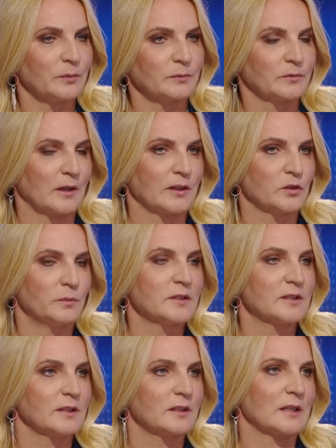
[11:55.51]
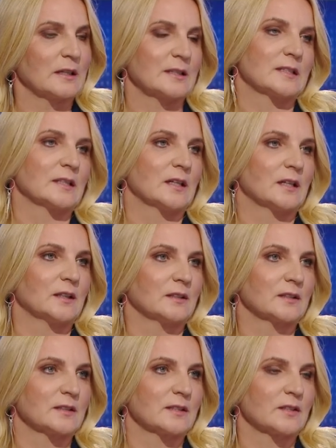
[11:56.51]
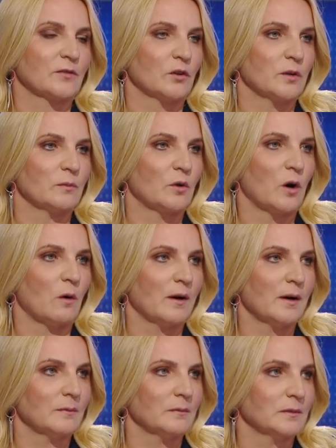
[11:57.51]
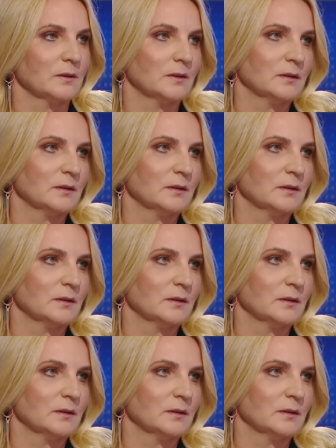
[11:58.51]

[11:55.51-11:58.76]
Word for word: w jakichś bliskich relacjach e, ze swoim kołem.